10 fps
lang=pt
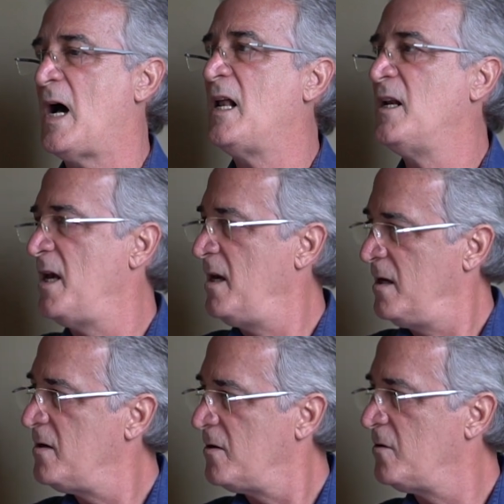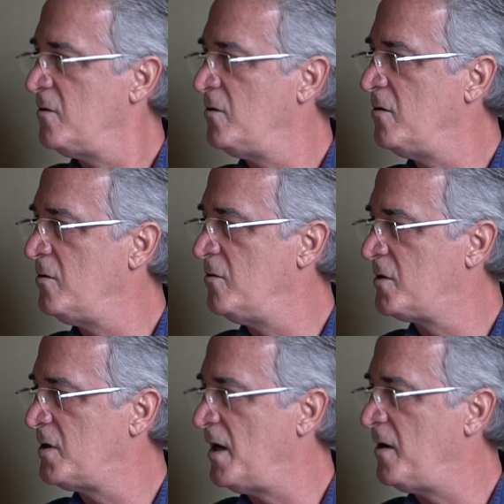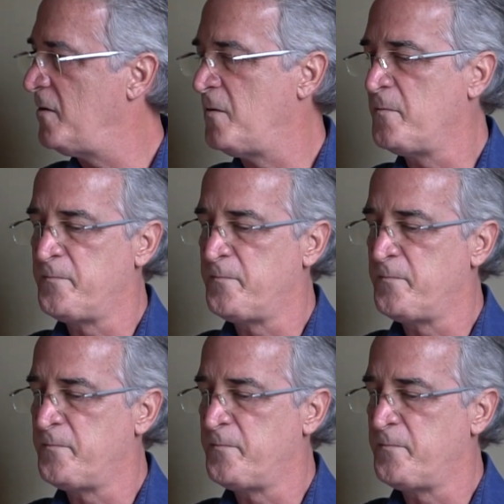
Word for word: além do seio